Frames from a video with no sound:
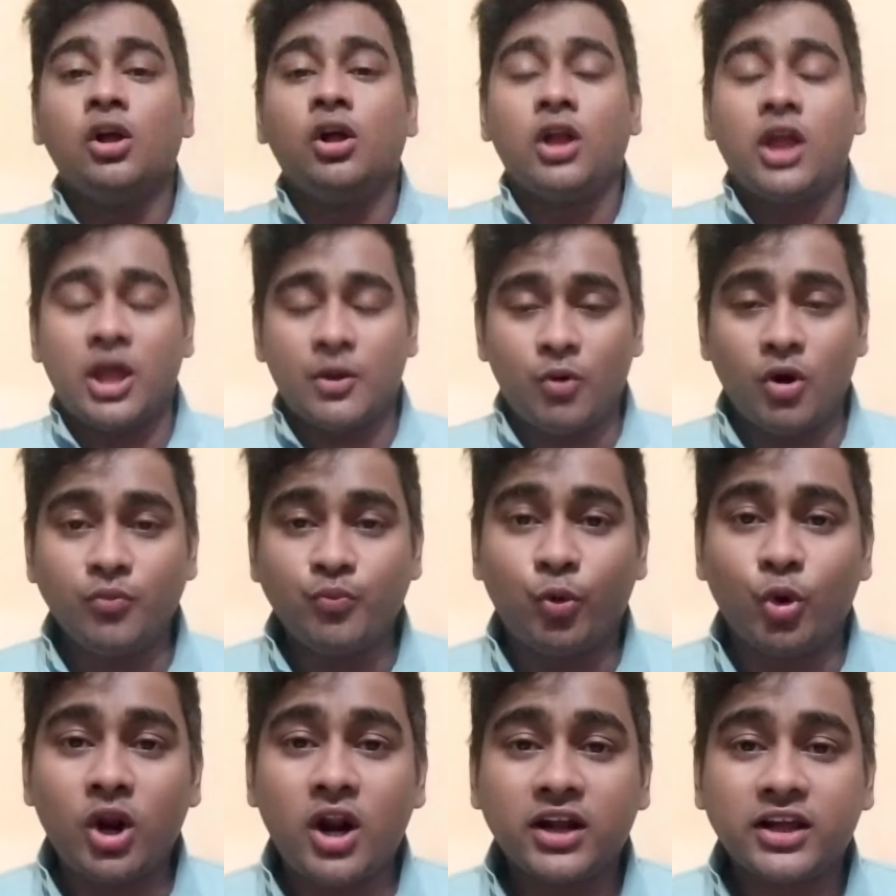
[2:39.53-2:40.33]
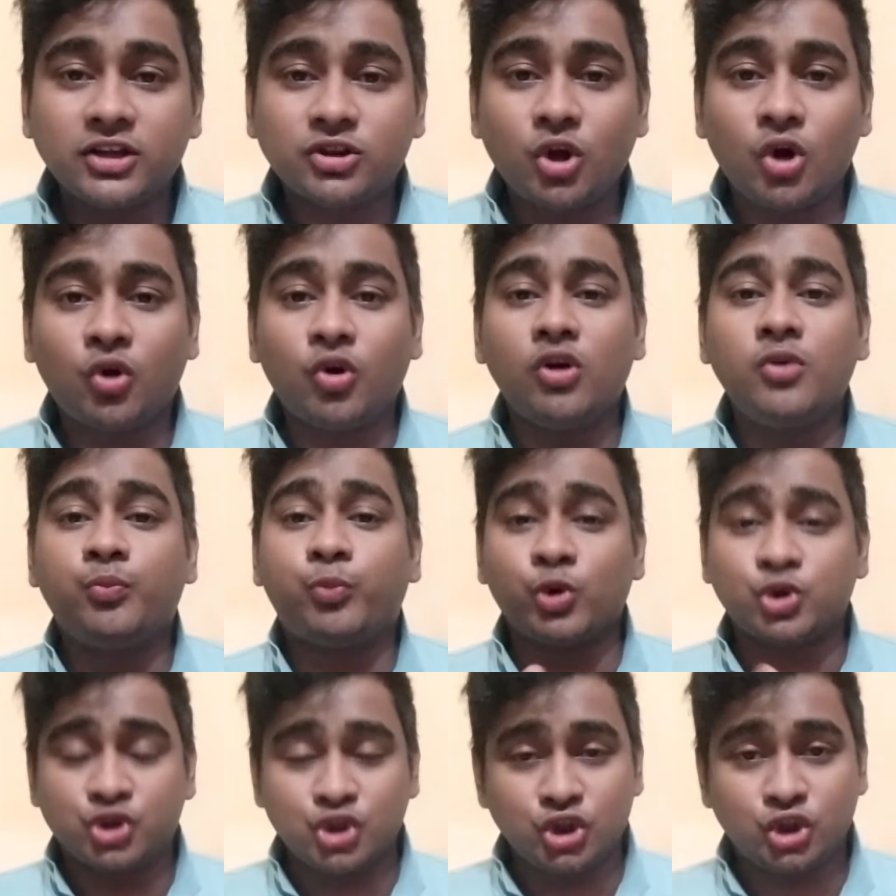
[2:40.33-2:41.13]
এবং বোলারকে তখন
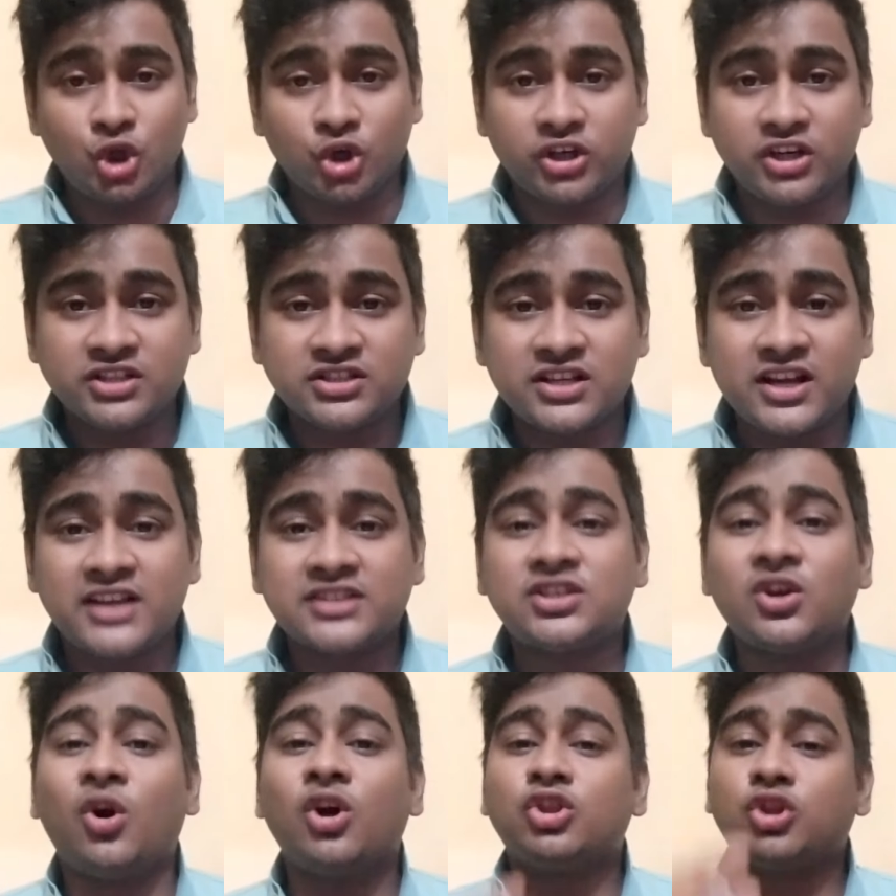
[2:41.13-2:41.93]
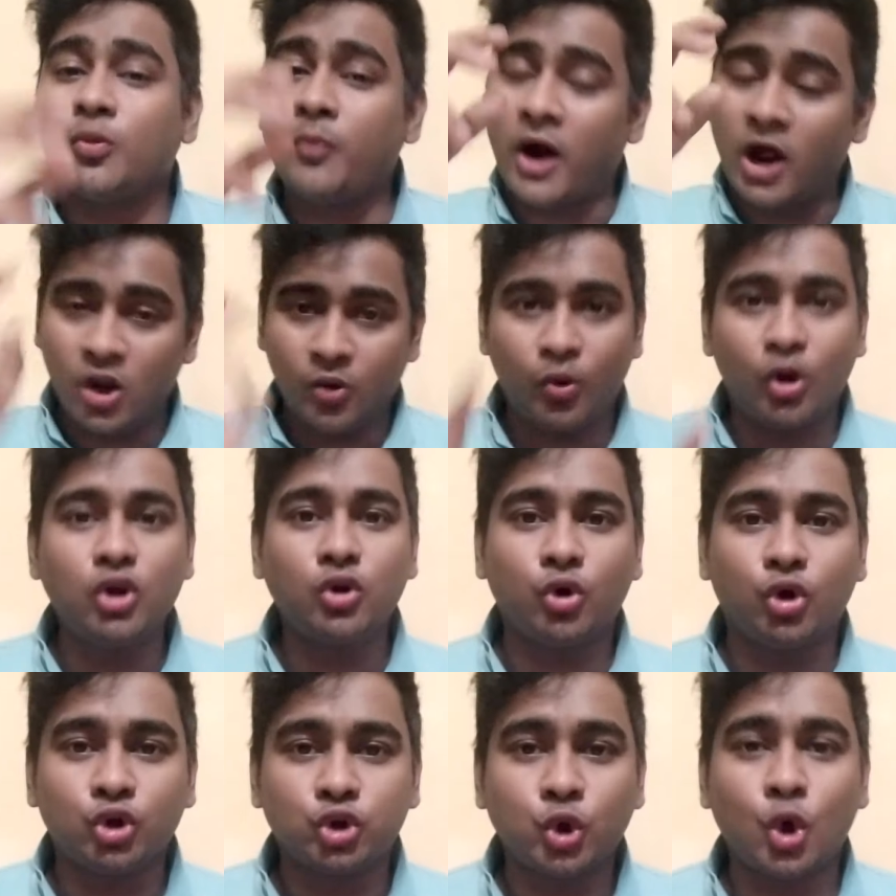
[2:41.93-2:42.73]
প্রসিদ্ধ কৃষ্ণে এসে হয়তো ভালো বল
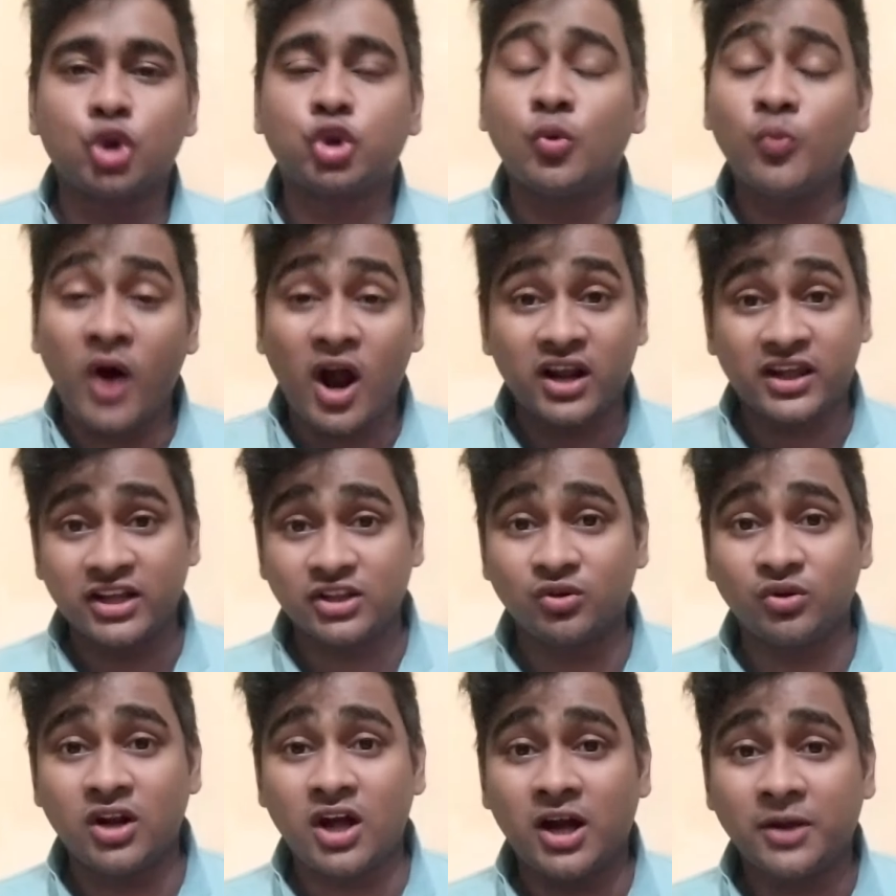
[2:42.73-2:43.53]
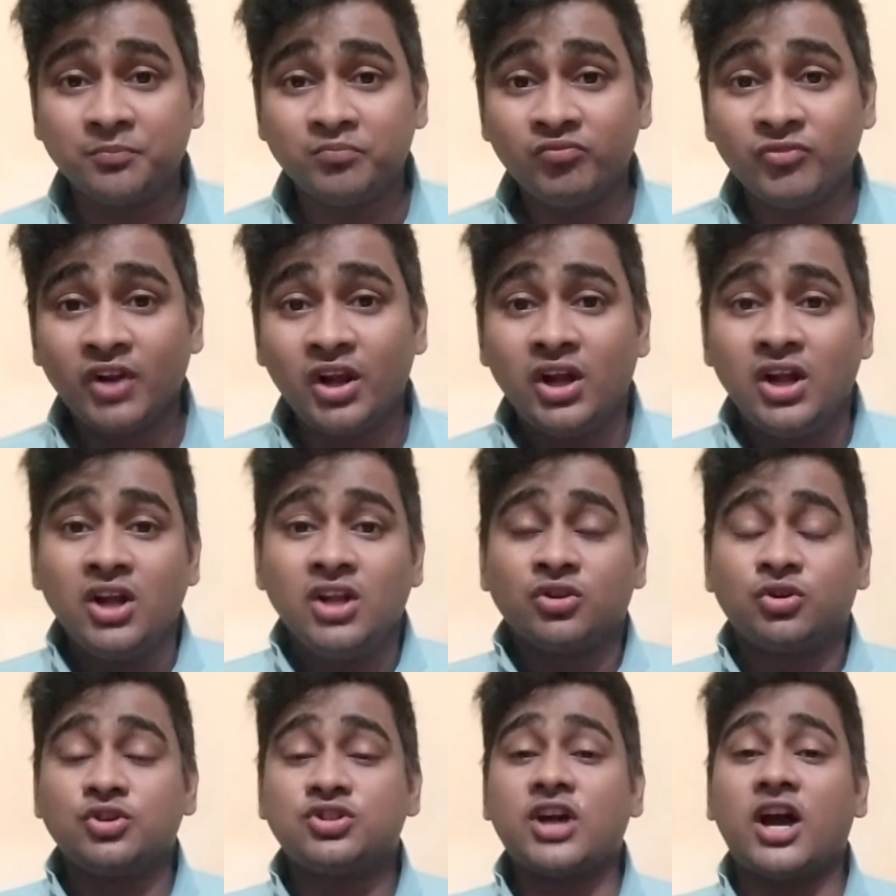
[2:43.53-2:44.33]
করতো অত মার খেত না
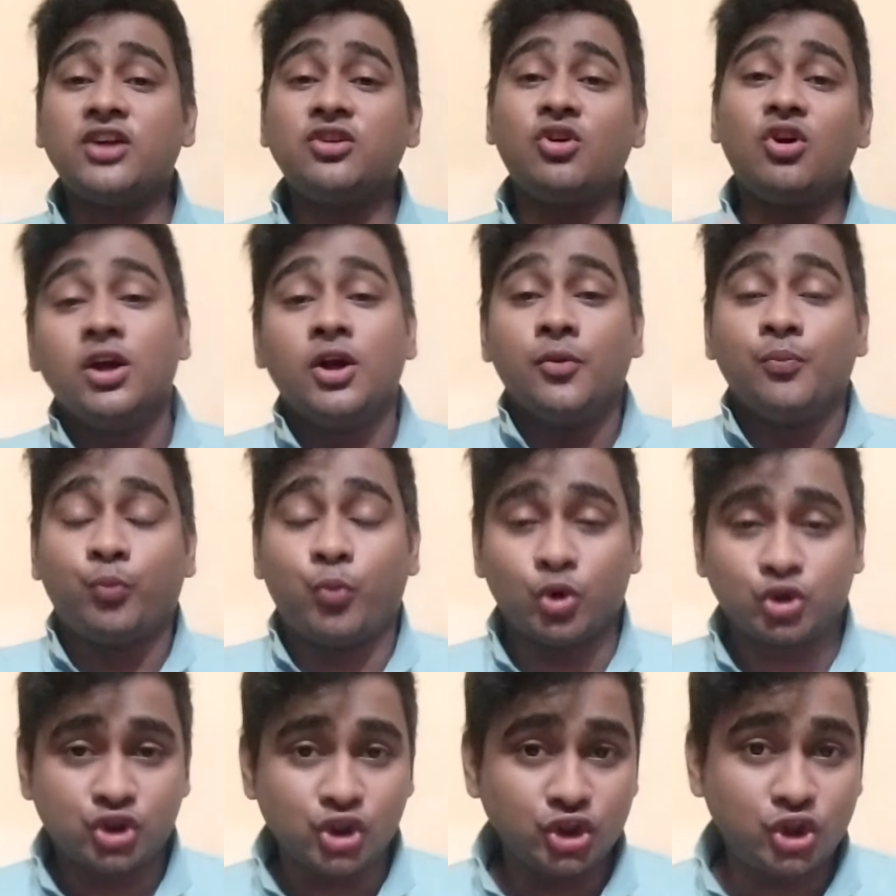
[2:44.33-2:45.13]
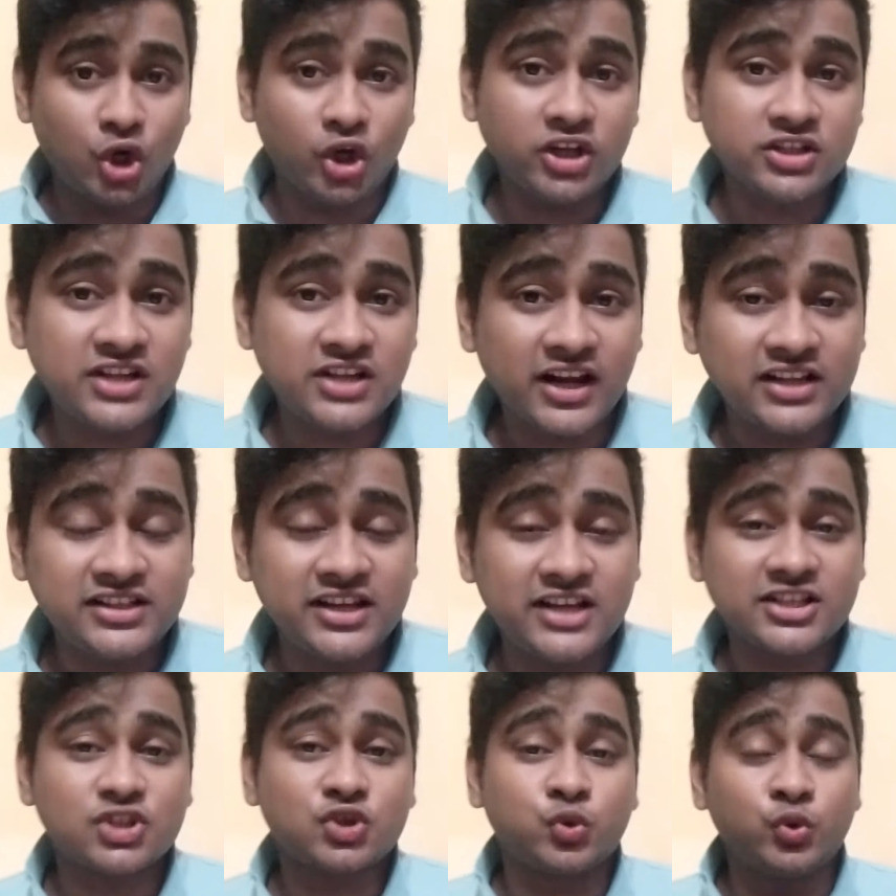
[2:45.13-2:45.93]
তো যাই হোক প্রসিদ্ধ কৃষ্ণাকে
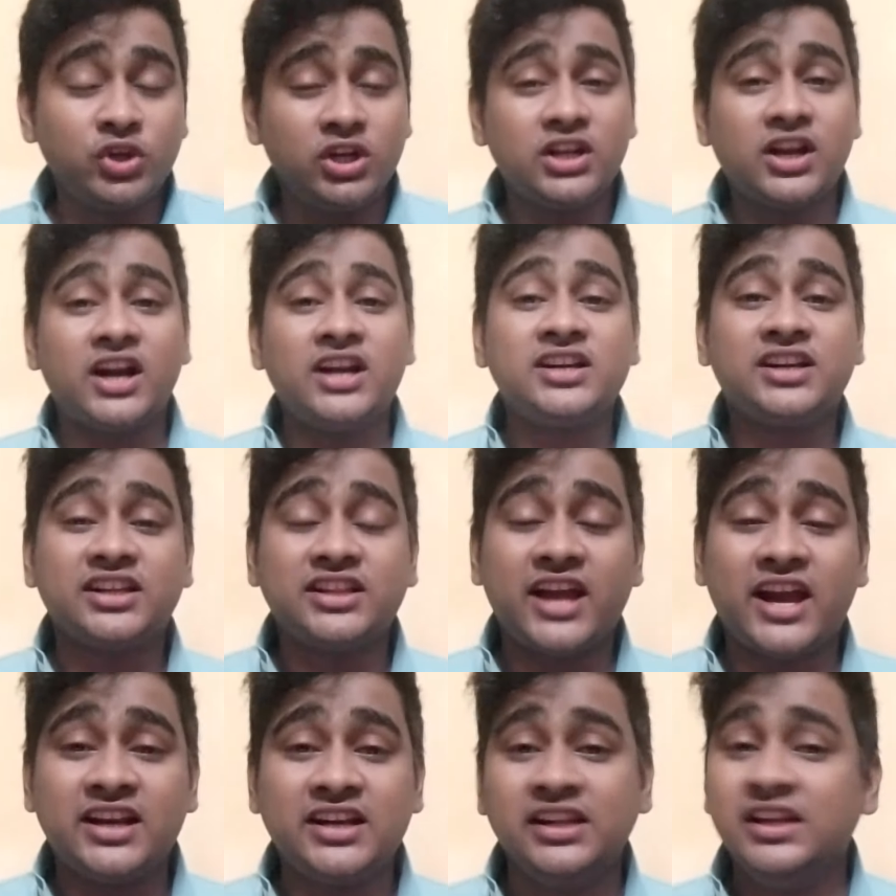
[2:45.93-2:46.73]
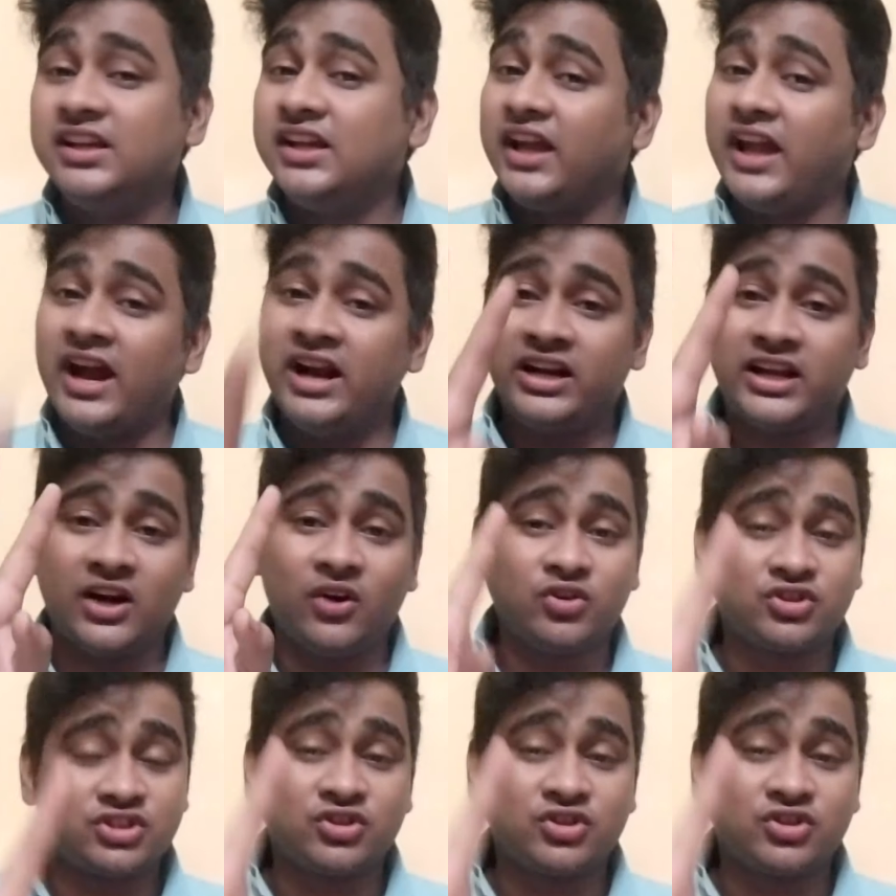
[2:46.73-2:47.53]
দিয়েছে সুনীল নারিনকে দেয়নি এইটা
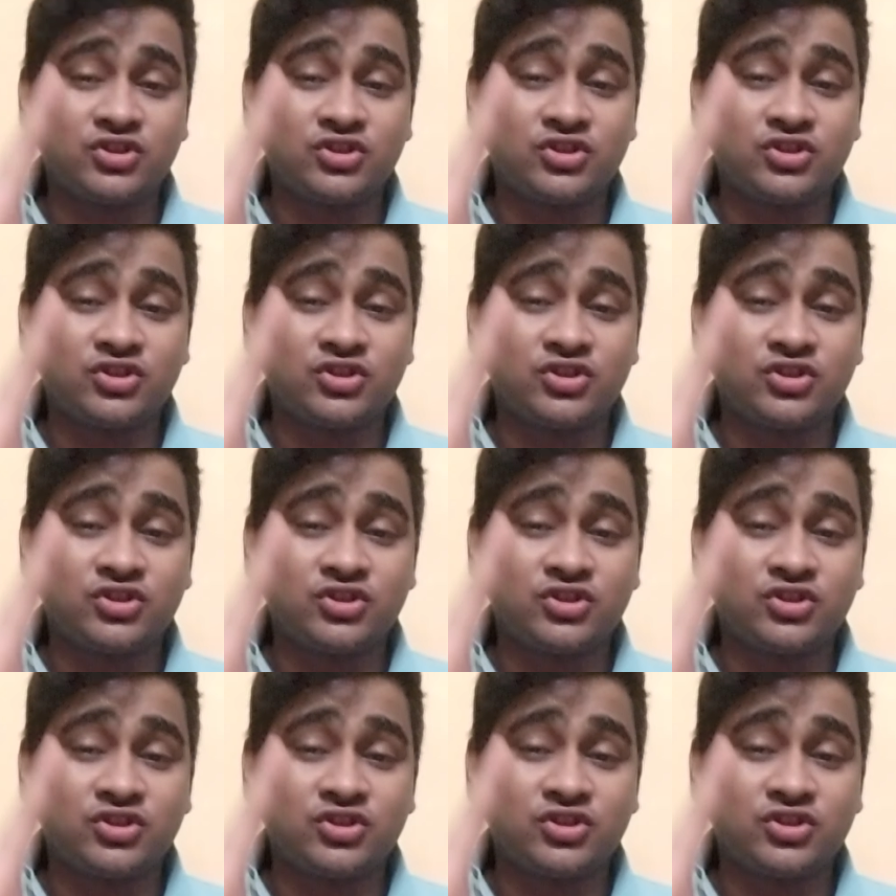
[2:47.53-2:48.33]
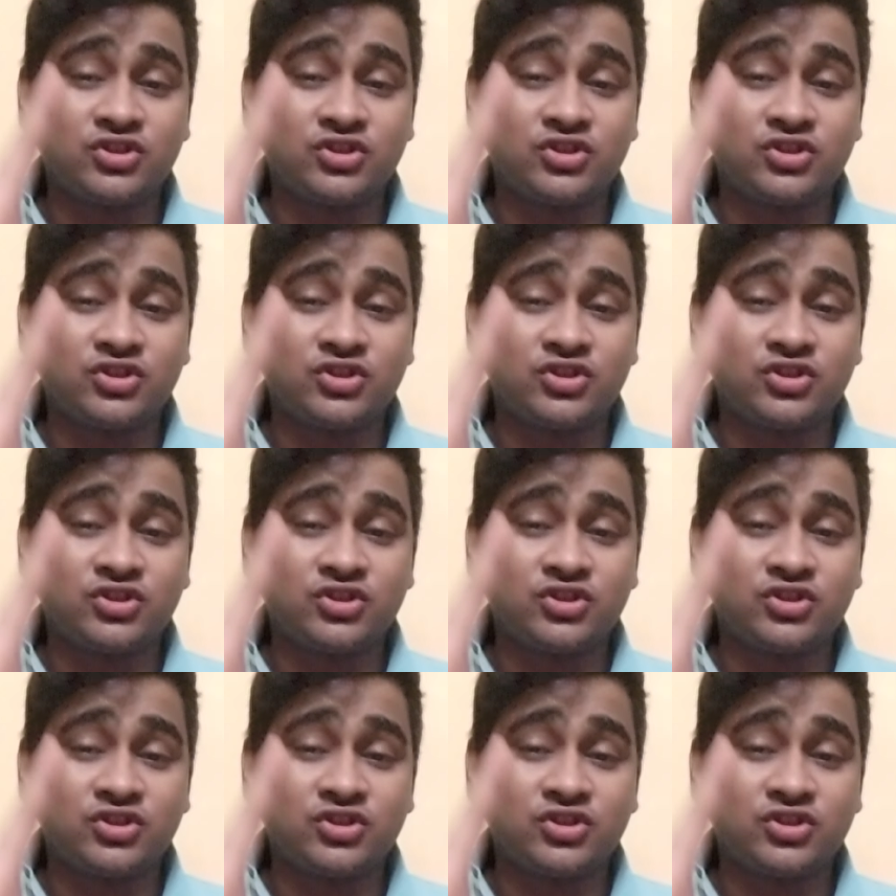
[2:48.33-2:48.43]
হচ্ছে দুই নম্বর ভুল